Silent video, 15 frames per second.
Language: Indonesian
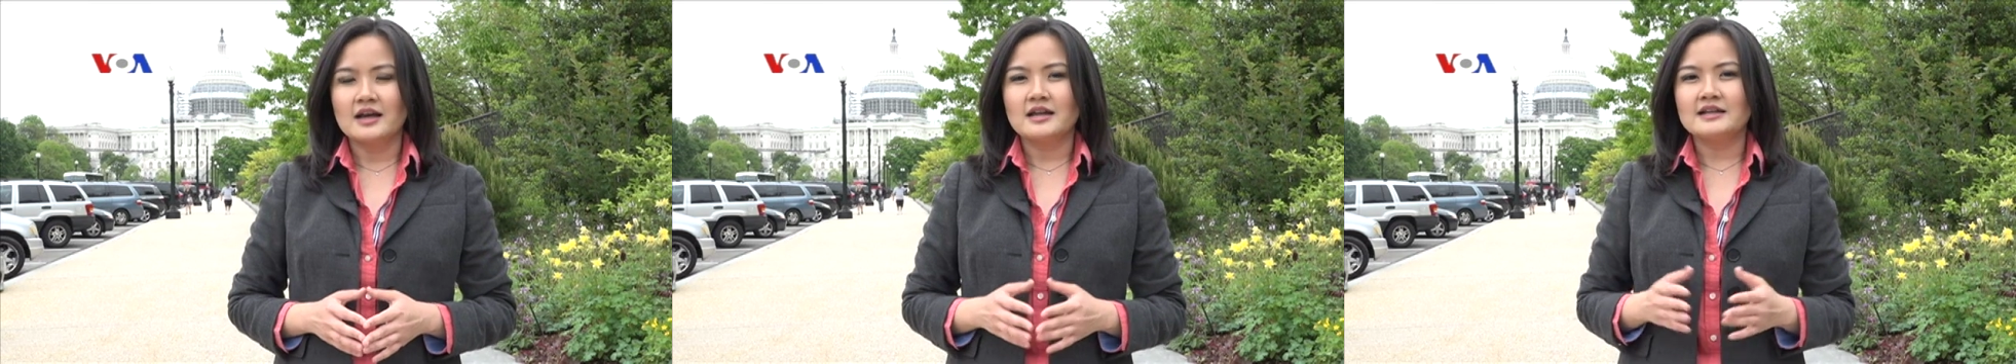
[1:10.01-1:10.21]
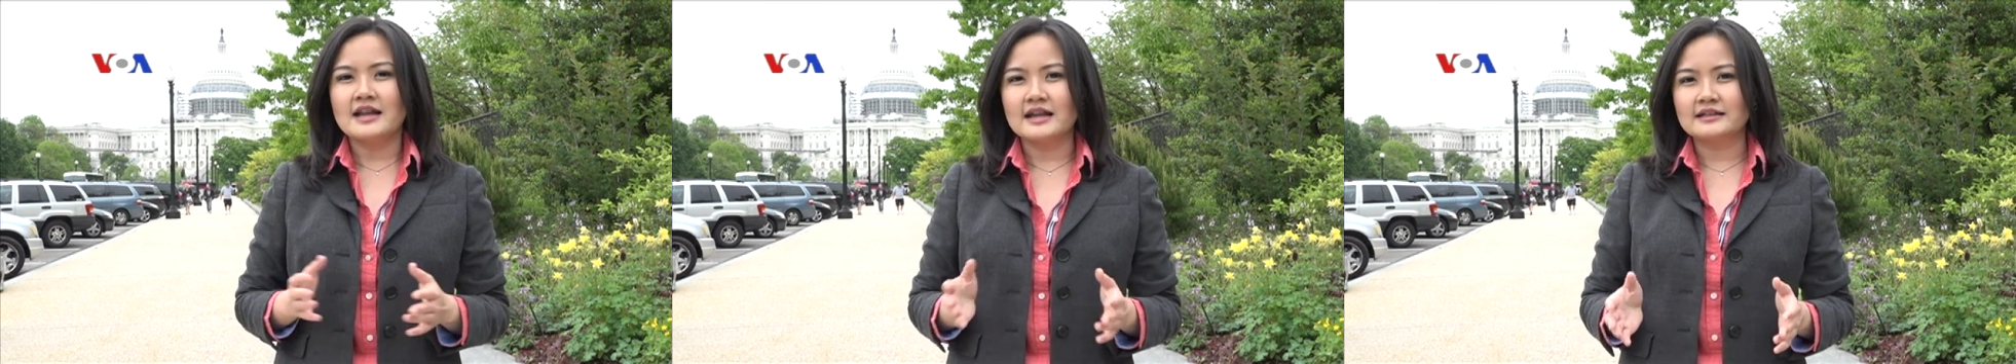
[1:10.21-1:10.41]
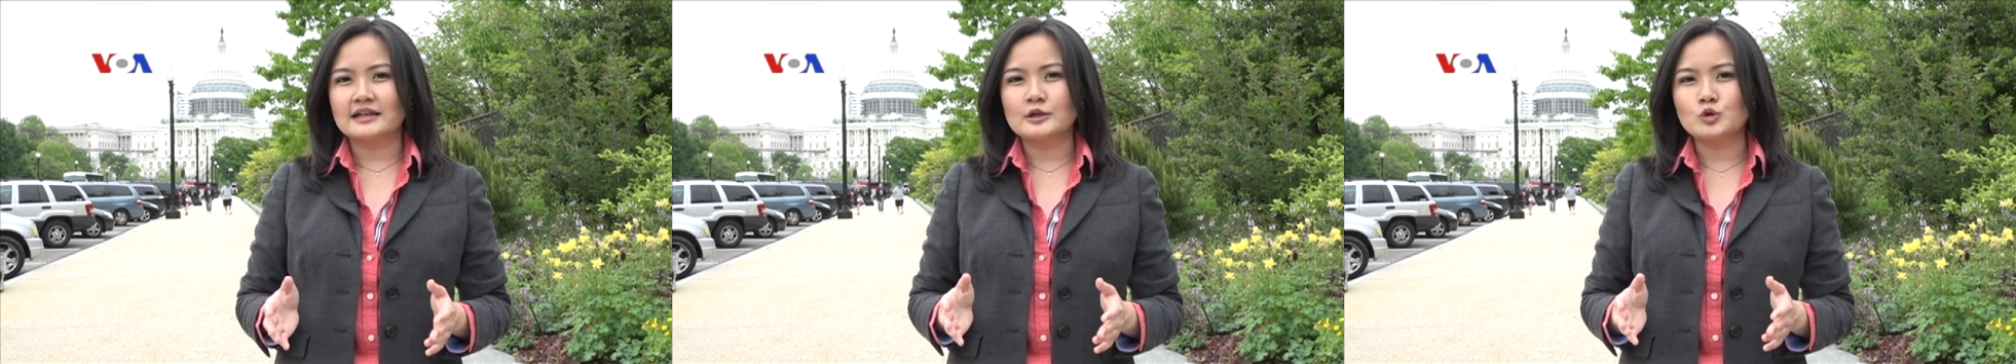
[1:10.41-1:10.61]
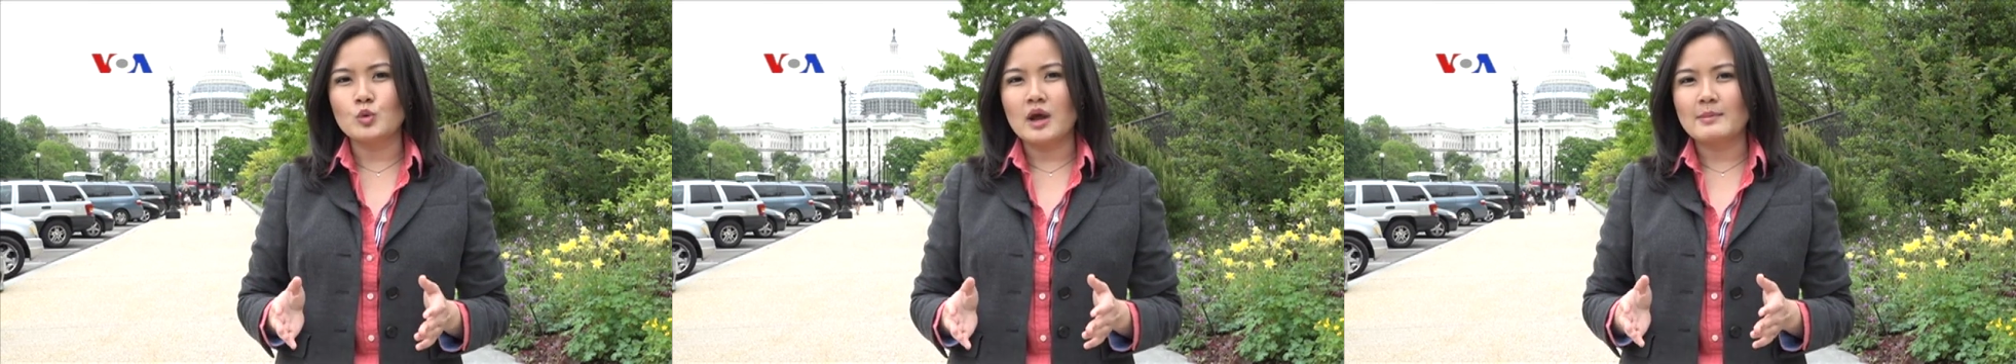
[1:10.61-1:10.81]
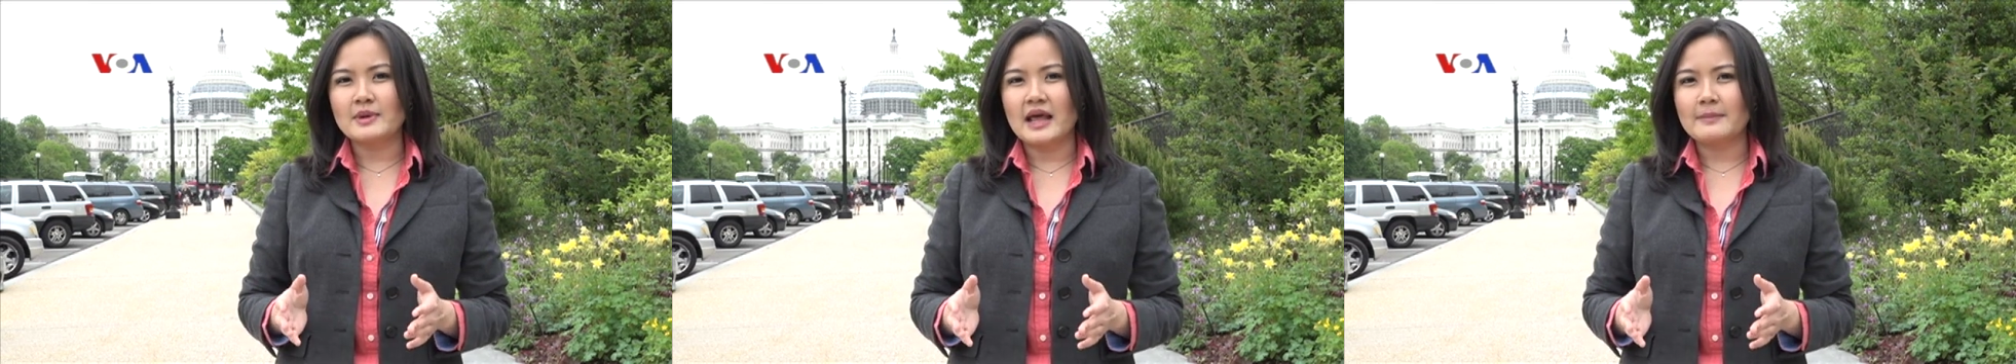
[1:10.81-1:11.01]
Dan
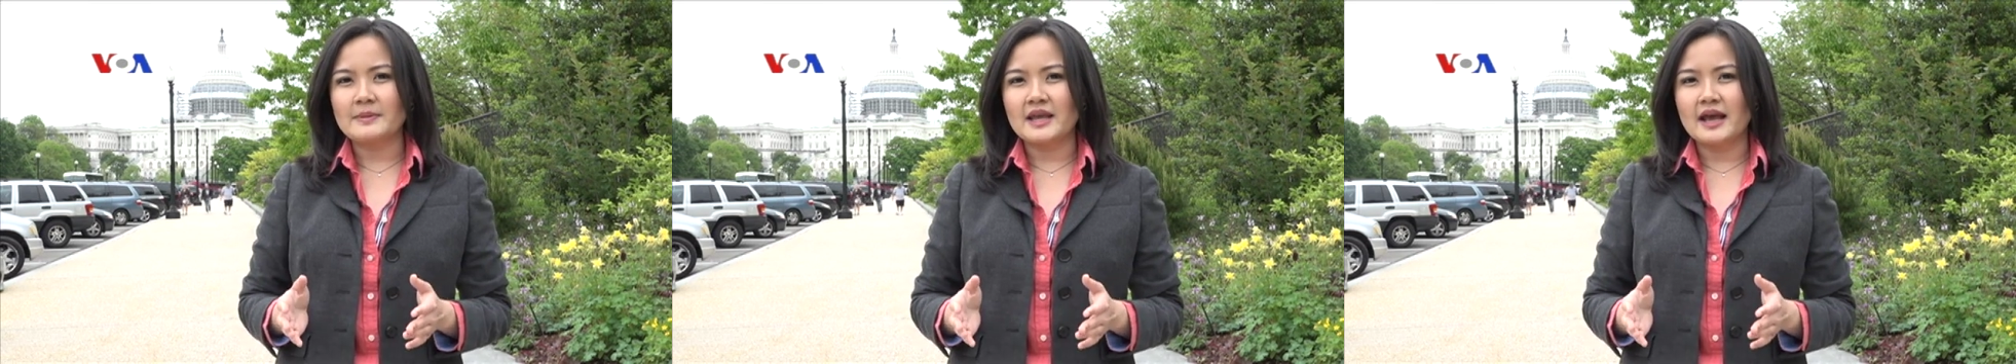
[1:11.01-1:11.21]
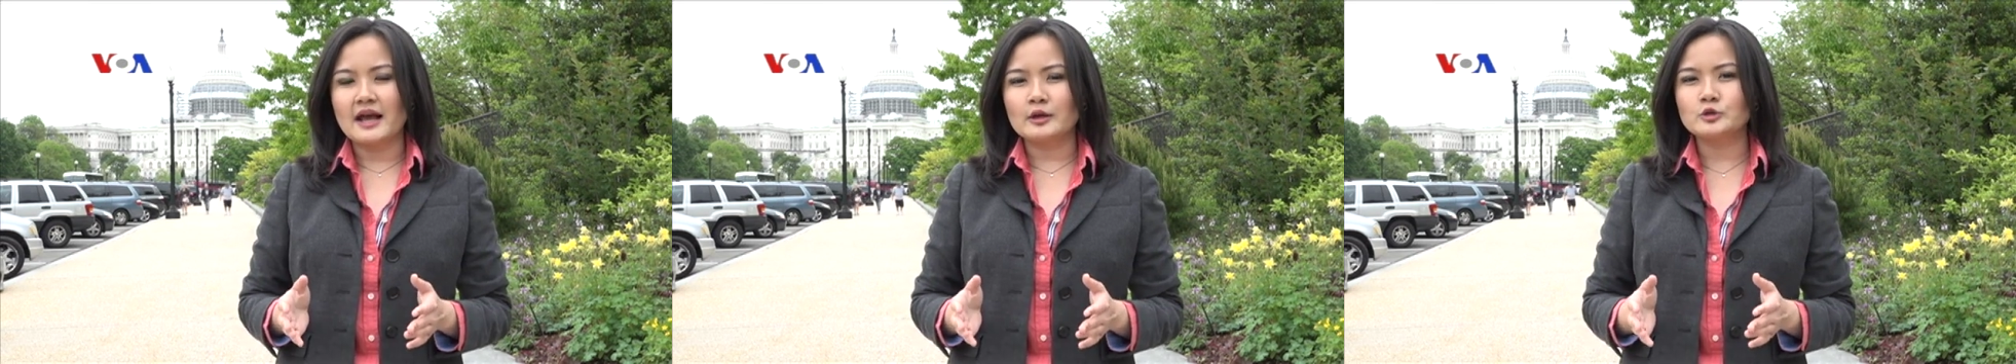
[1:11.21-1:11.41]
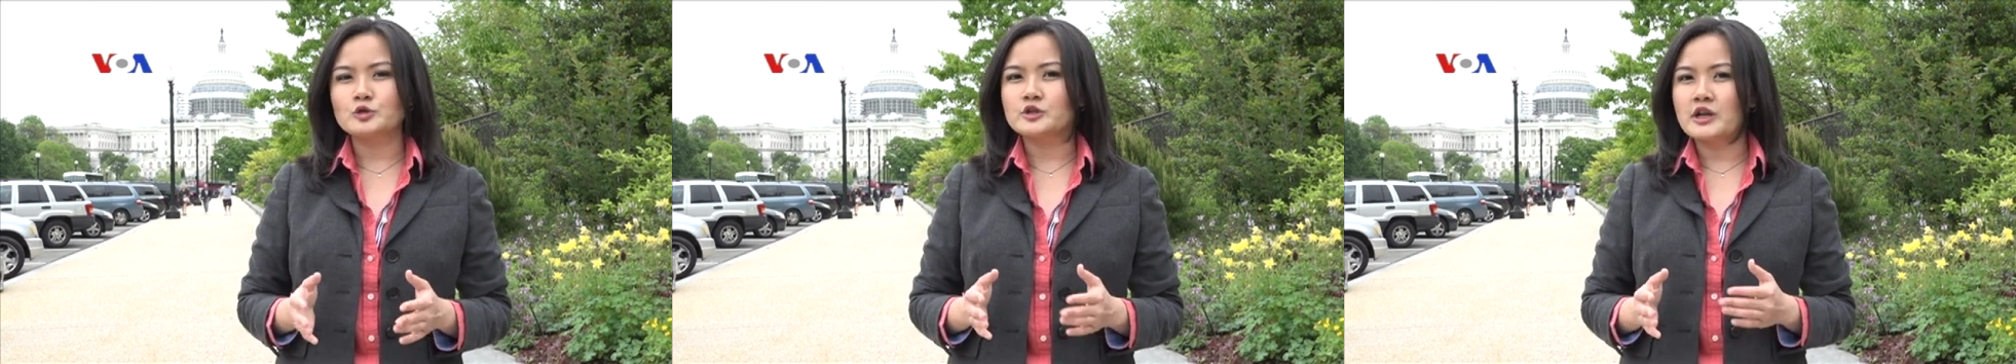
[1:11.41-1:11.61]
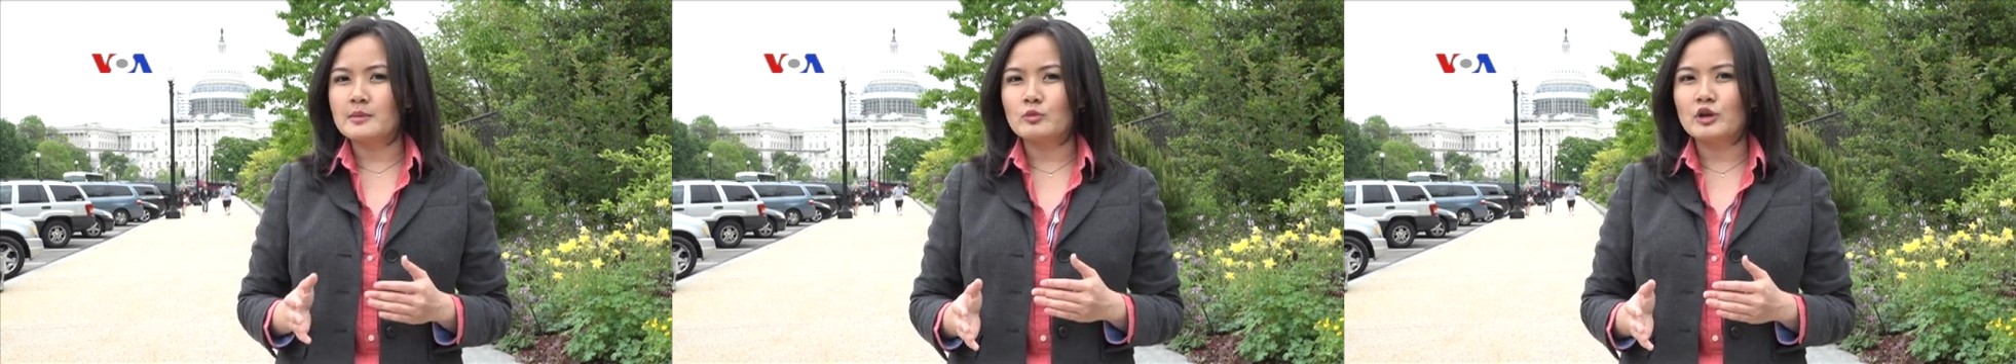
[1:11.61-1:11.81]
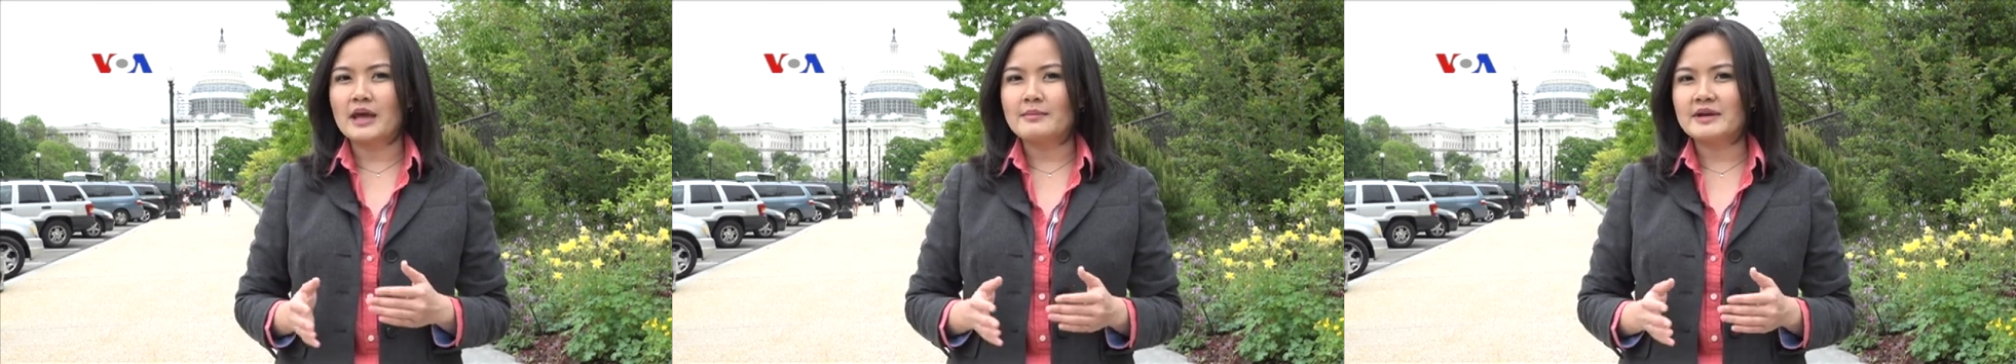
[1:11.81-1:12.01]
kedua belah pihak sudah mulai